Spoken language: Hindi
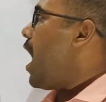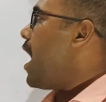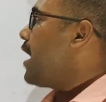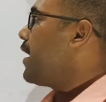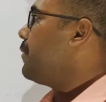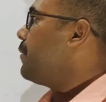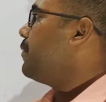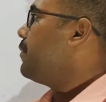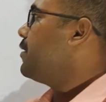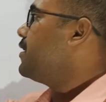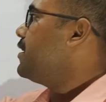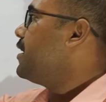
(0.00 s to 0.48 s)

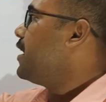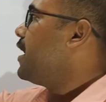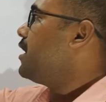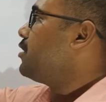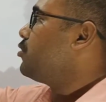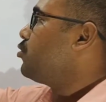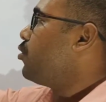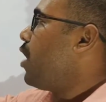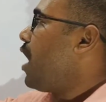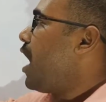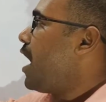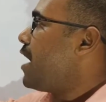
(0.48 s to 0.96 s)
आगे
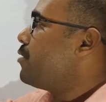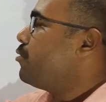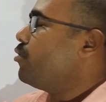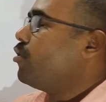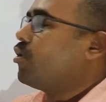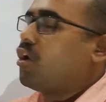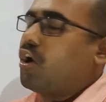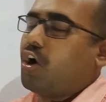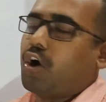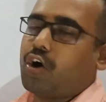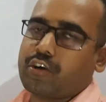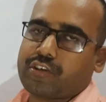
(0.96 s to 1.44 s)
बढ़िएगा तो
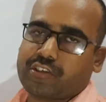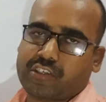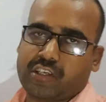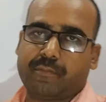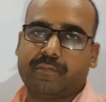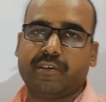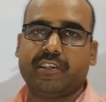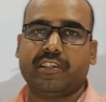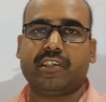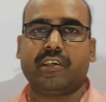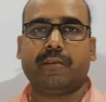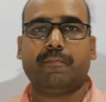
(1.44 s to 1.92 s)
आयोग और
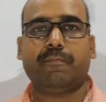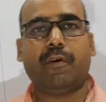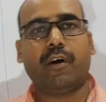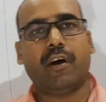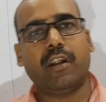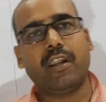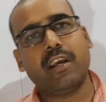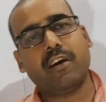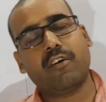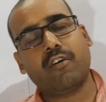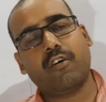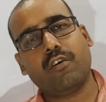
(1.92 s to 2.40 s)
समिति
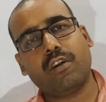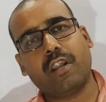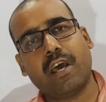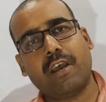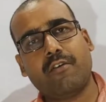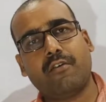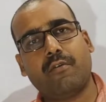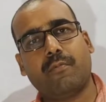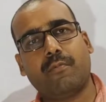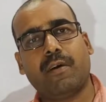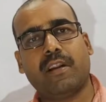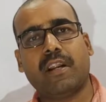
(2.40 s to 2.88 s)
पहले कौन
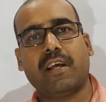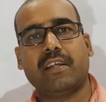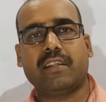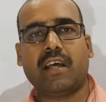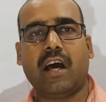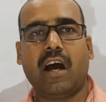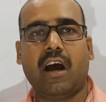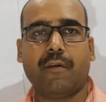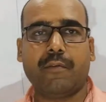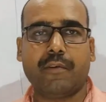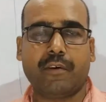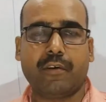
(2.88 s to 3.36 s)
आयोग बना
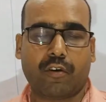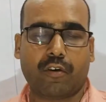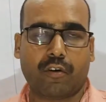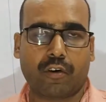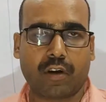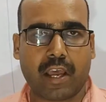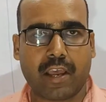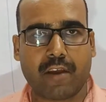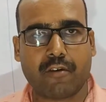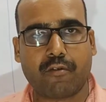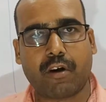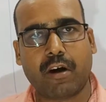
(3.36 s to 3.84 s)
था अभी
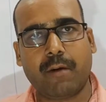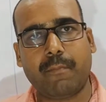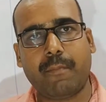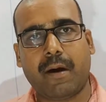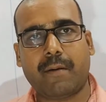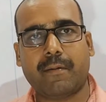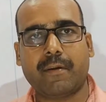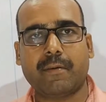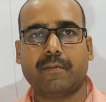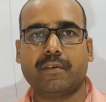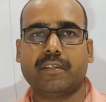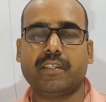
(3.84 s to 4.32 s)
कौन आयोग है
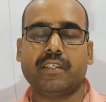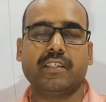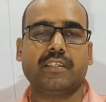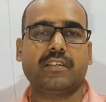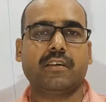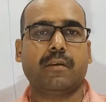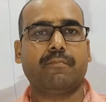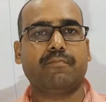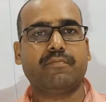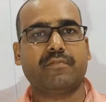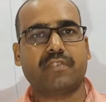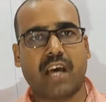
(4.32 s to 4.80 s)
बाबरी मस्जिद
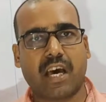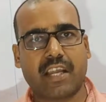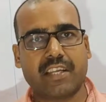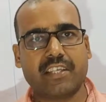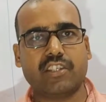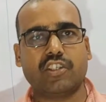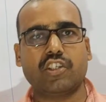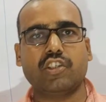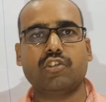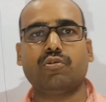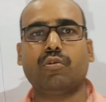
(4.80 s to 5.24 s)
सब सारी